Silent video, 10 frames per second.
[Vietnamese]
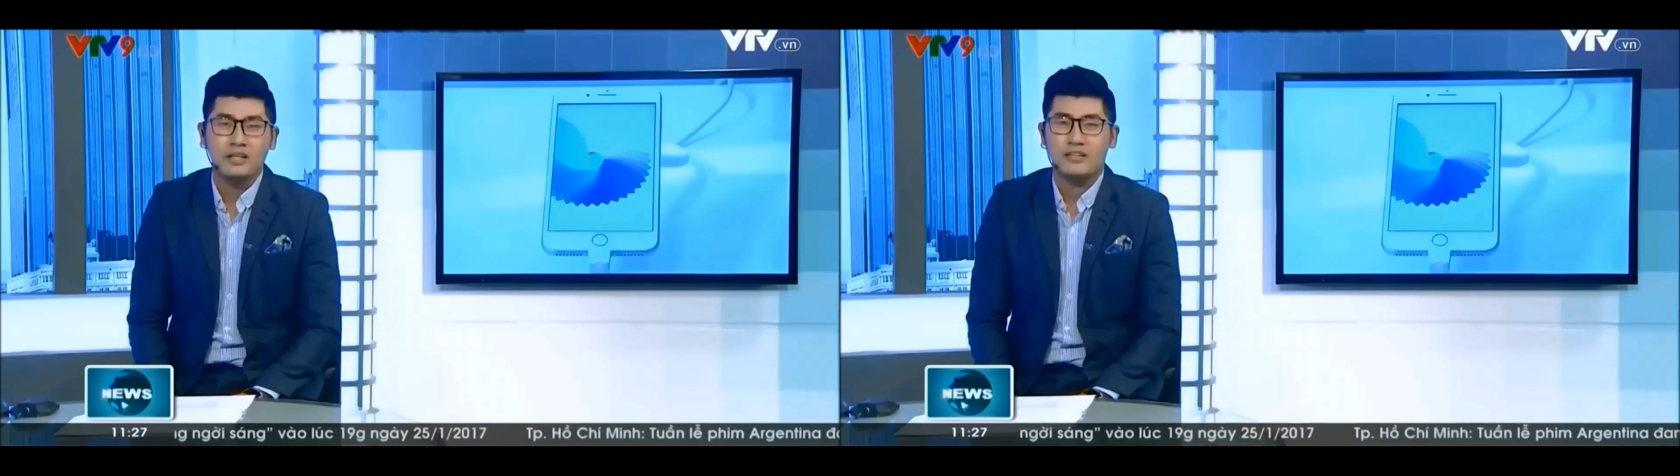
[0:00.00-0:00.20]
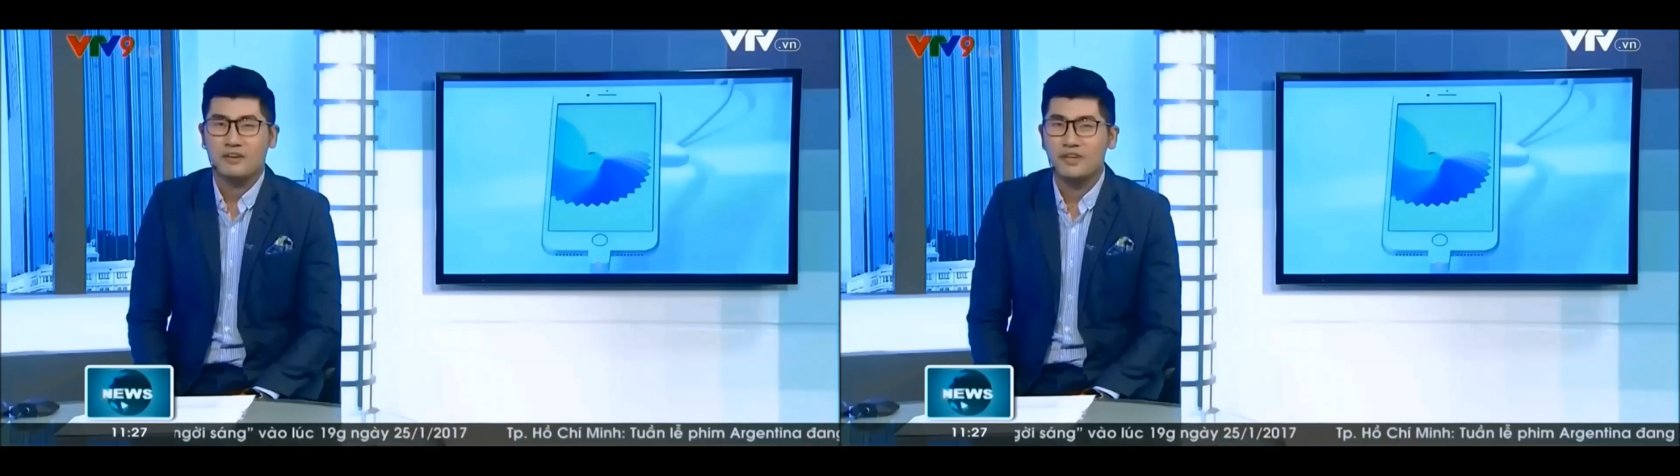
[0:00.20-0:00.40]

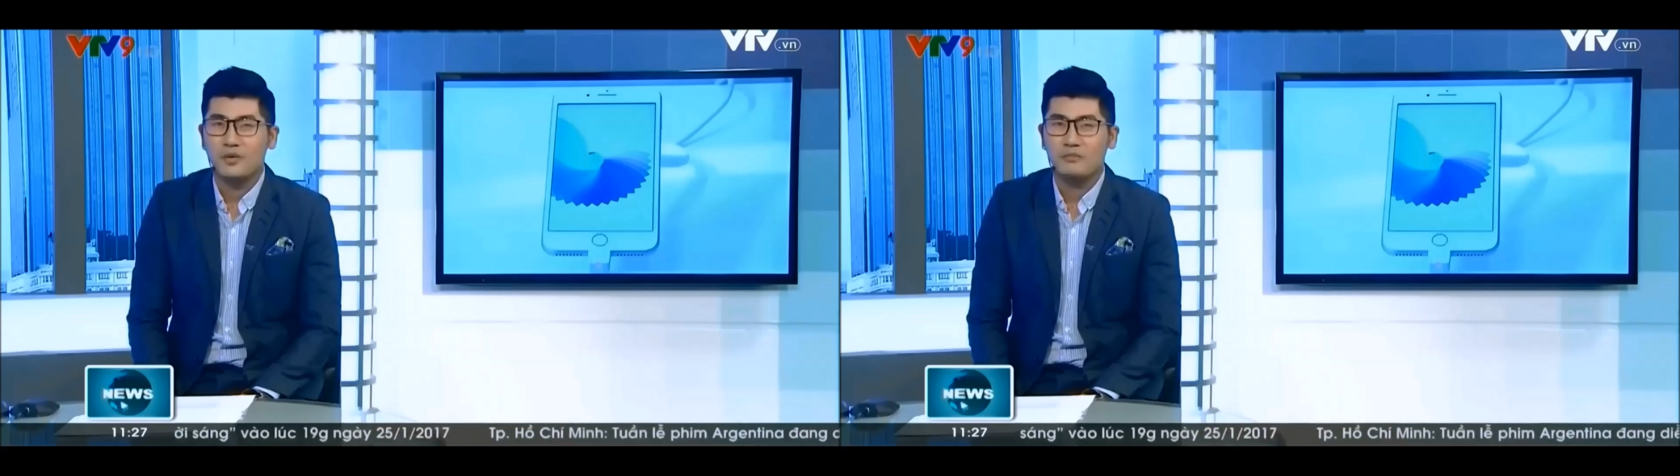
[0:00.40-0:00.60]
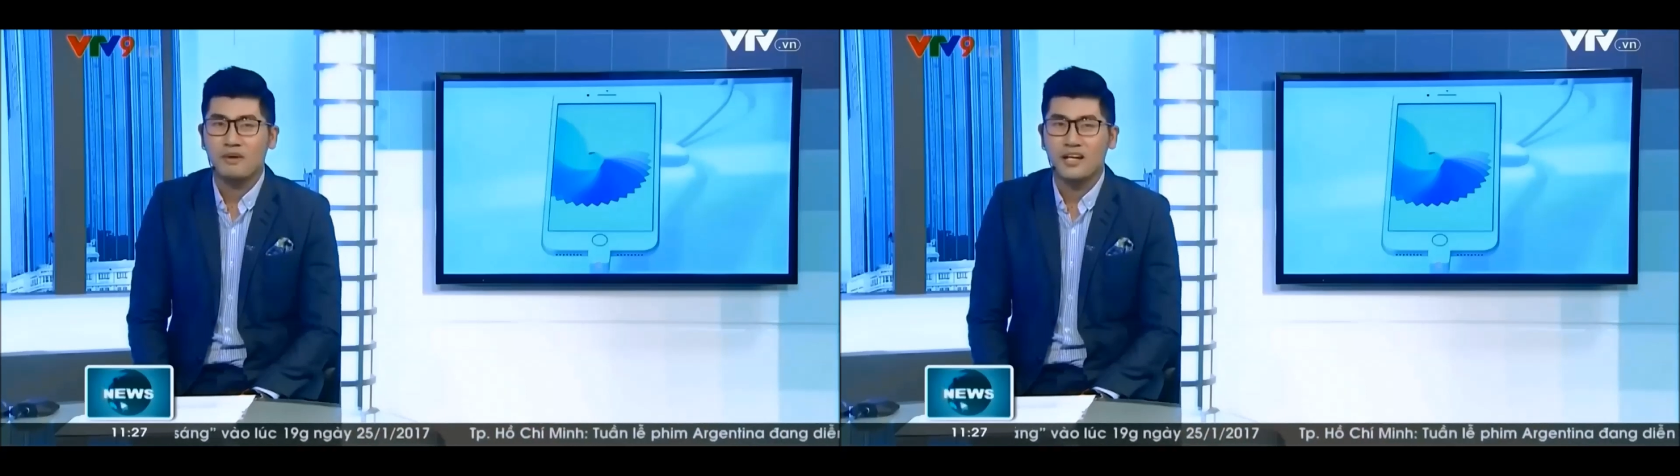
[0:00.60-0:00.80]
thì phóng
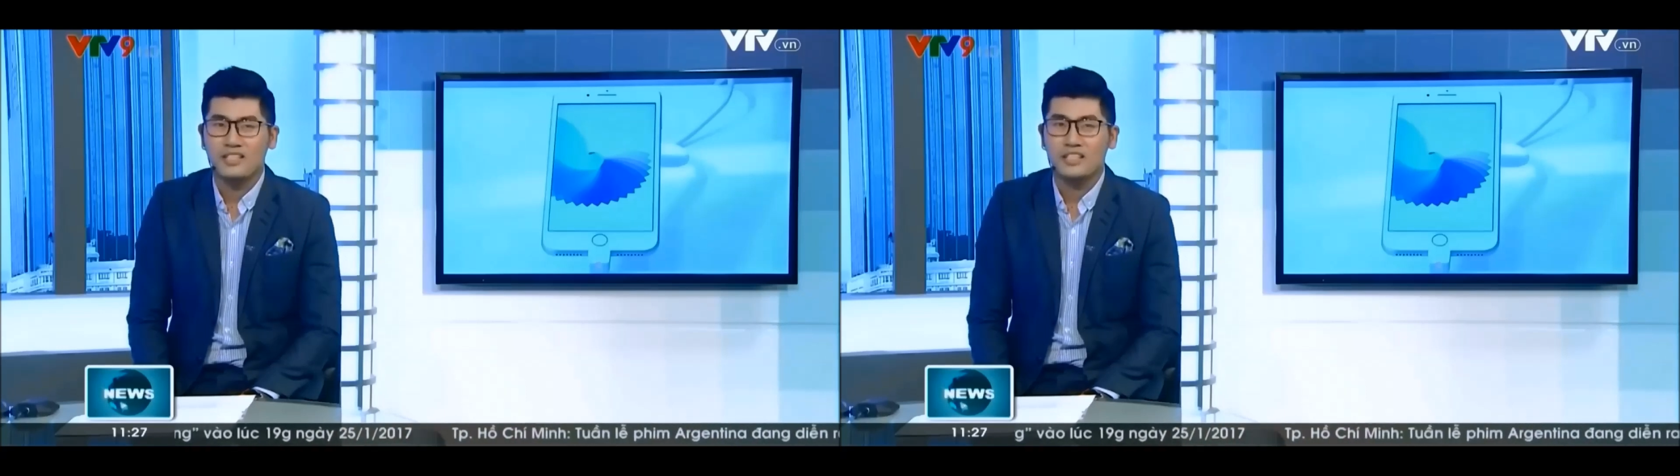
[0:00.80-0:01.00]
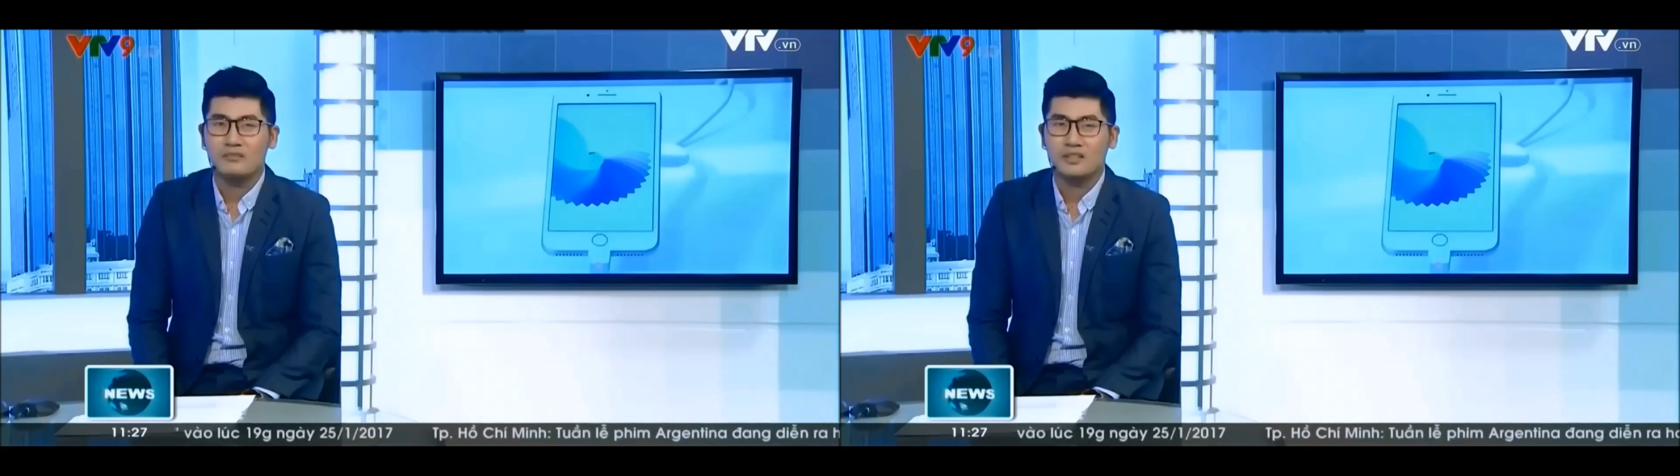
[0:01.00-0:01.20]
viên Quỳnh Mai
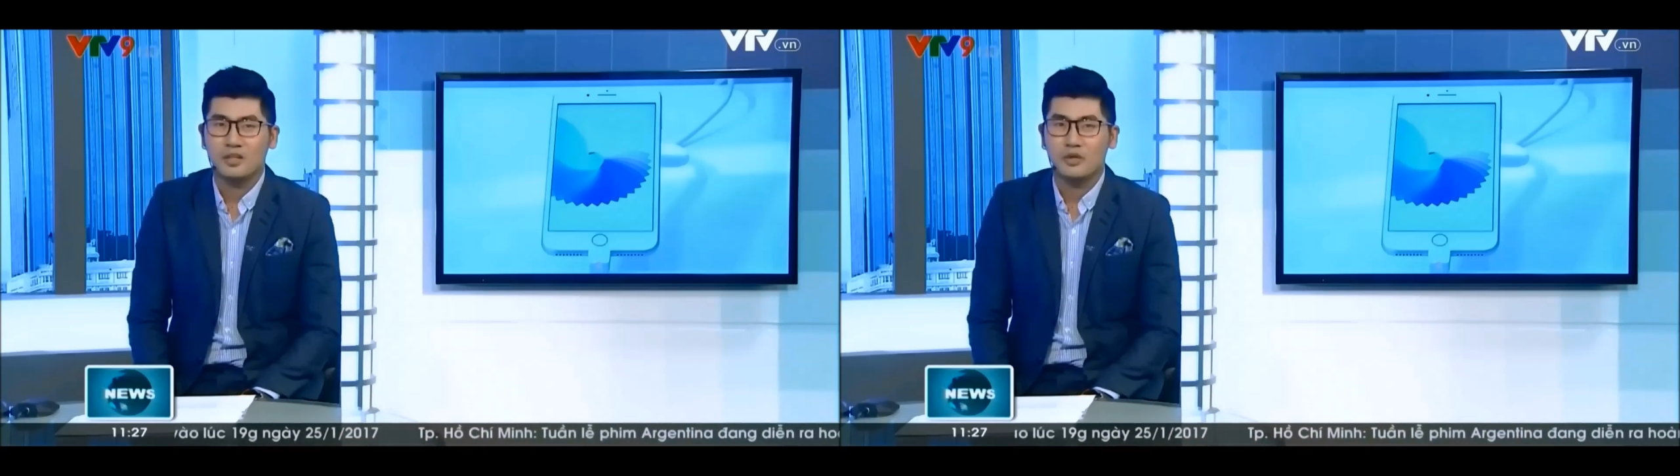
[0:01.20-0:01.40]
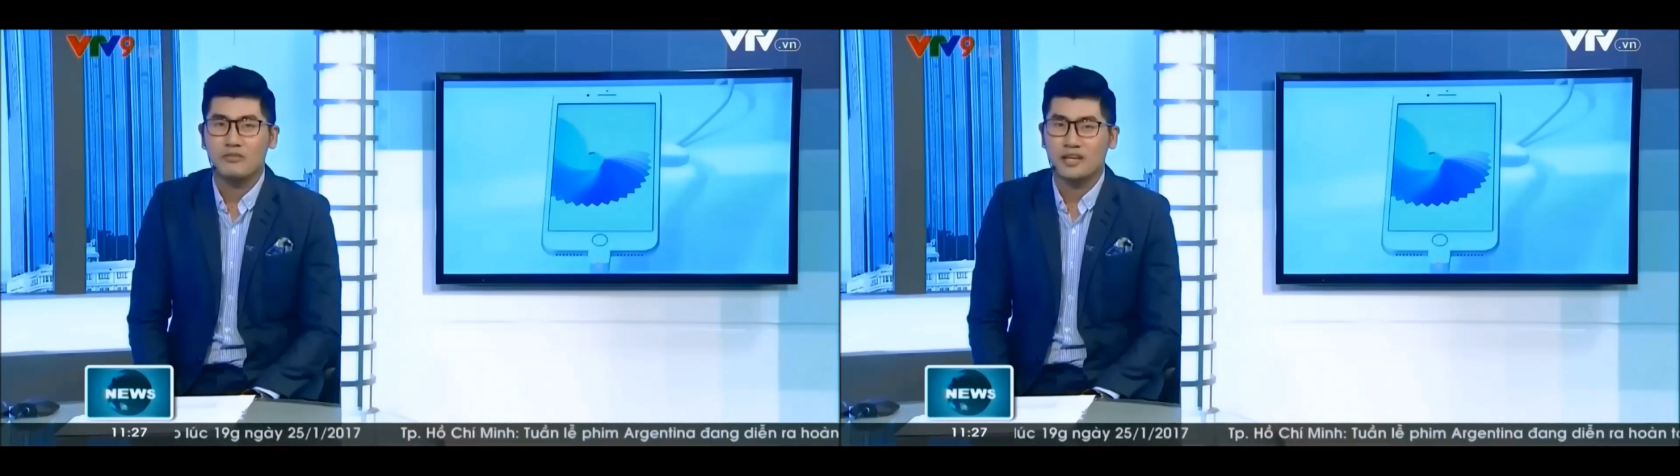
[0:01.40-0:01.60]
sẽ thông tin
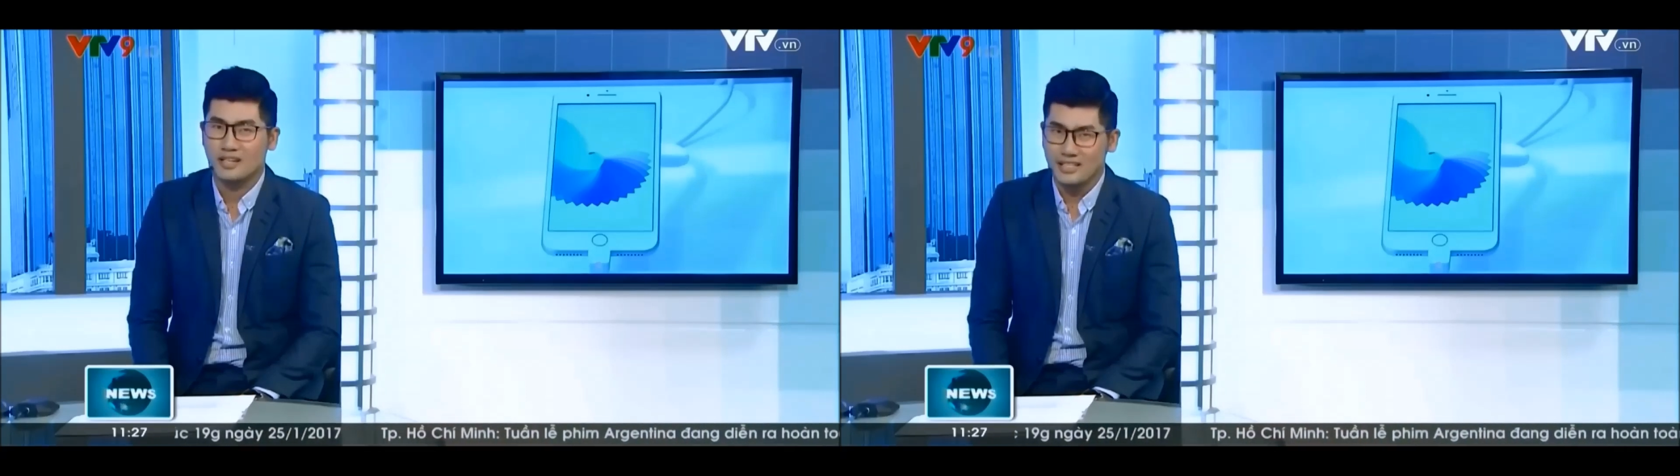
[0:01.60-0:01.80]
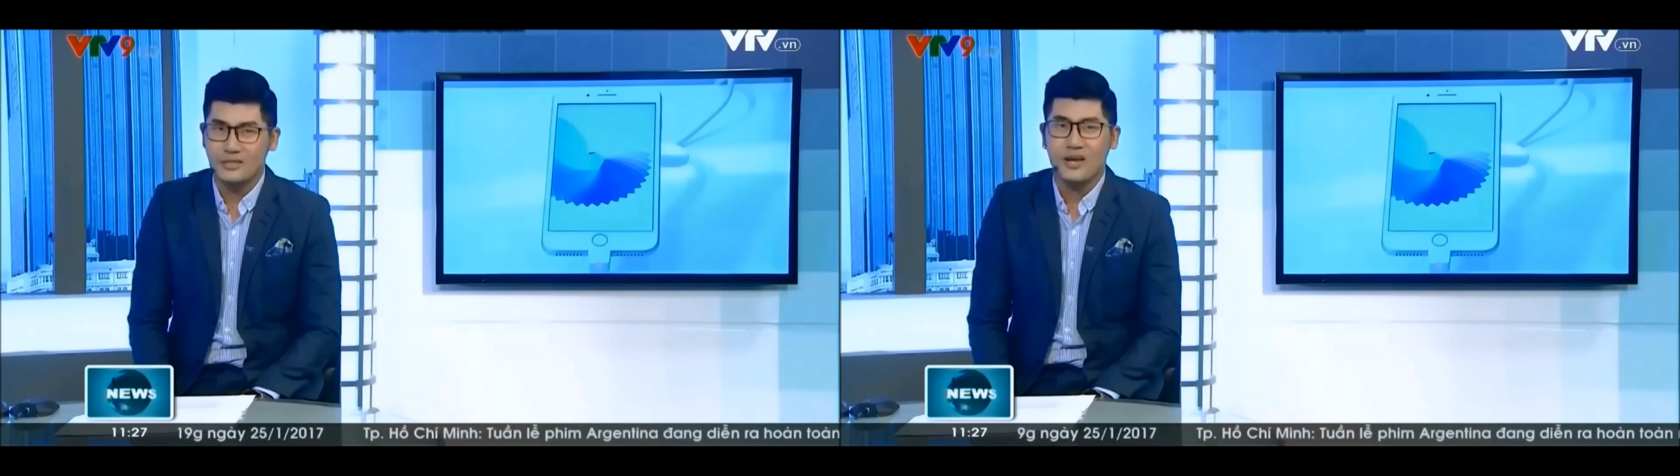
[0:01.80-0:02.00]
tới quý
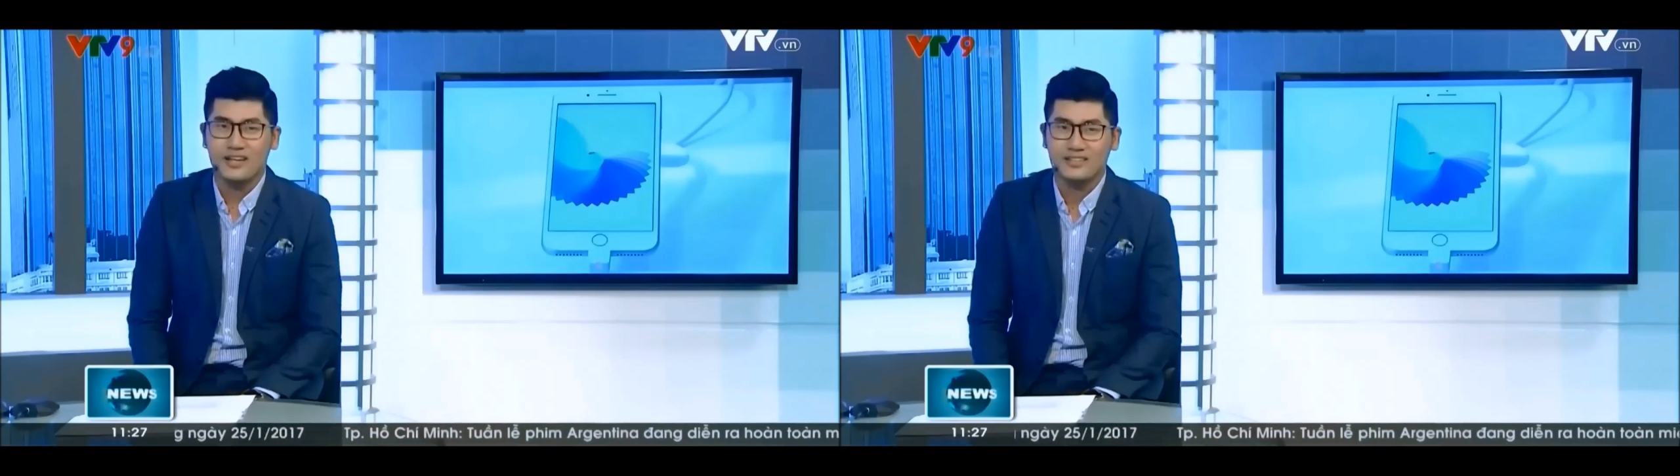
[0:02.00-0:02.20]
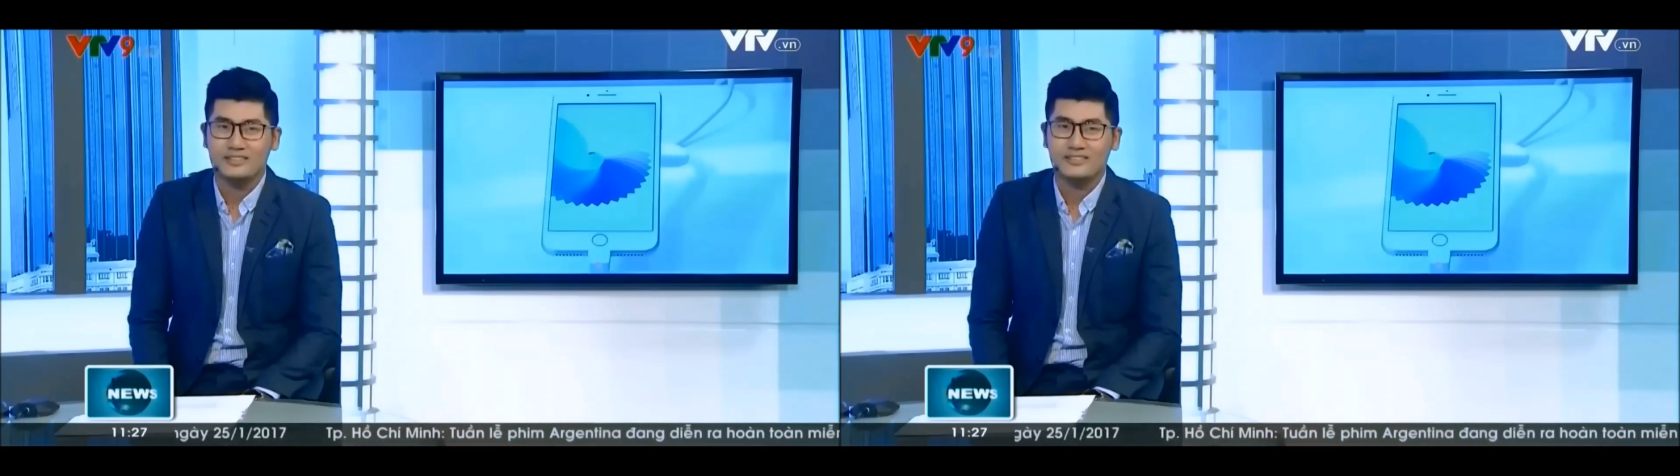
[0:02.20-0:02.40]
vị ngay sau đây.